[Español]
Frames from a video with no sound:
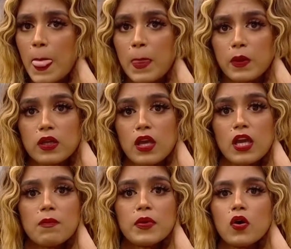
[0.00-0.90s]
Porque
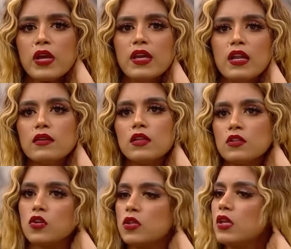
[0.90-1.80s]
ejemplo, en el,
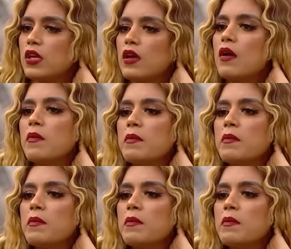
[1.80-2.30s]
yo dije,